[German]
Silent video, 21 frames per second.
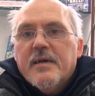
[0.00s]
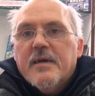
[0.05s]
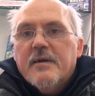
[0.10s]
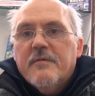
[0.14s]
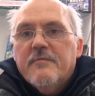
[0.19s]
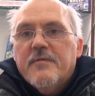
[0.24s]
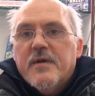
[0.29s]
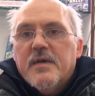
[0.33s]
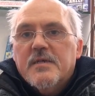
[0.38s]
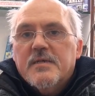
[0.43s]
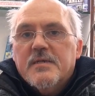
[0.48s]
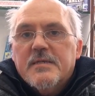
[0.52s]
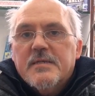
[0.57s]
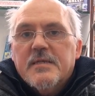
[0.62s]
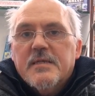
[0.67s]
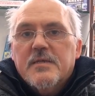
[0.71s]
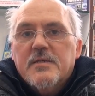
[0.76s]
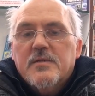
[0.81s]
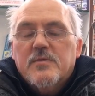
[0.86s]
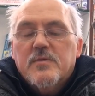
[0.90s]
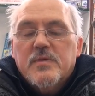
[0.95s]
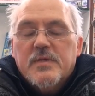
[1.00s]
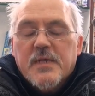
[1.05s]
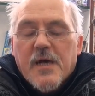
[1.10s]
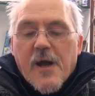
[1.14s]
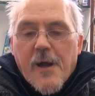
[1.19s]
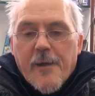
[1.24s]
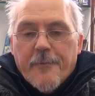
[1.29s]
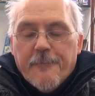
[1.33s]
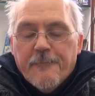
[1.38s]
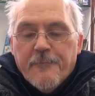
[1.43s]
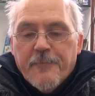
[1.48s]
gewesen zu
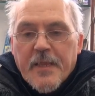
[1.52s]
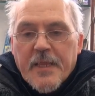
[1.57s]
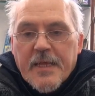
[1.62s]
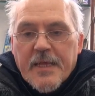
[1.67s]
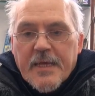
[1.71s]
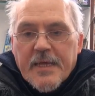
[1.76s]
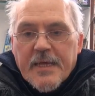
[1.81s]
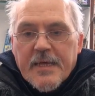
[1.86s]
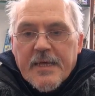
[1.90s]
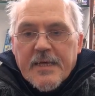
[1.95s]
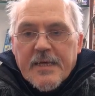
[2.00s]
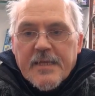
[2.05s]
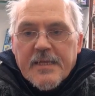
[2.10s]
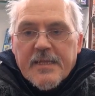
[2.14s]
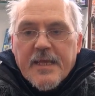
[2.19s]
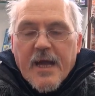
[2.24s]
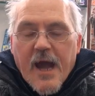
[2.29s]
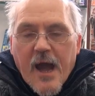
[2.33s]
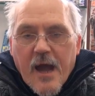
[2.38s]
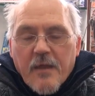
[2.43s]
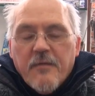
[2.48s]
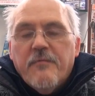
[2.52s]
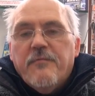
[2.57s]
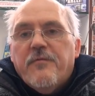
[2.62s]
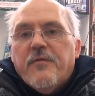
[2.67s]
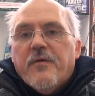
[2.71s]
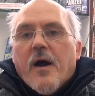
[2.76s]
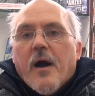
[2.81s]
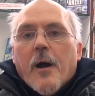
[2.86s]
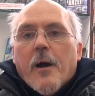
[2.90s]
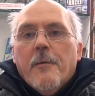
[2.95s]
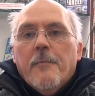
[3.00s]
sein. Der
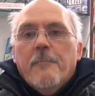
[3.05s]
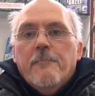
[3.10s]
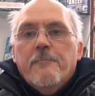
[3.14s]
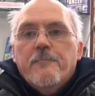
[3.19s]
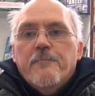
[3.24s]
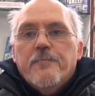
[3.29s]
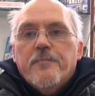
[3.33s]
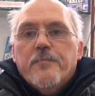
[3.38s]
Anfang